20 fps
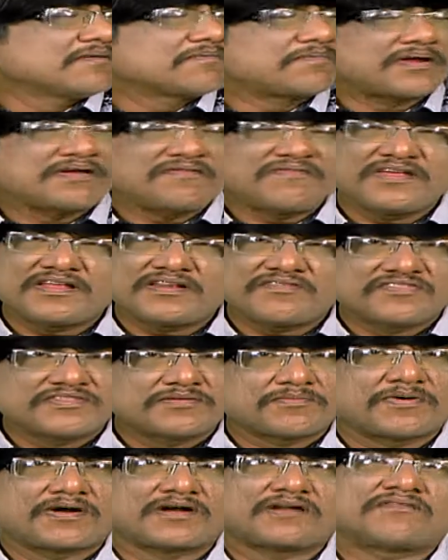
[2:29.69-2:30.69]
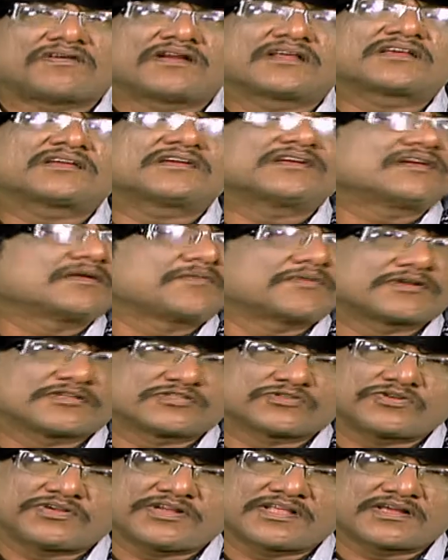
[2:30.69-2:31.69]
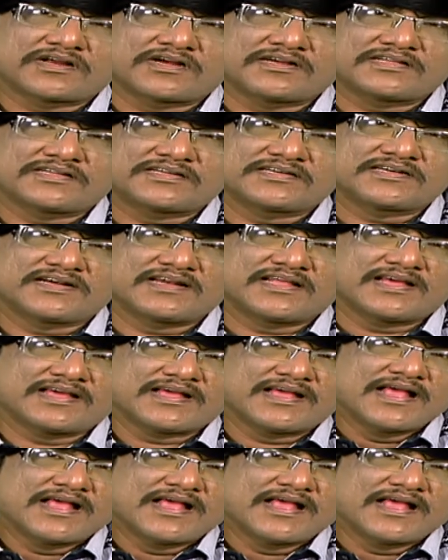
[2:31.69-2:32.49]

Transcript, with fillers: பல்வேறு விதமான வழக்குகள் நமக்கு சுட்டிக்காட்டுகின்றன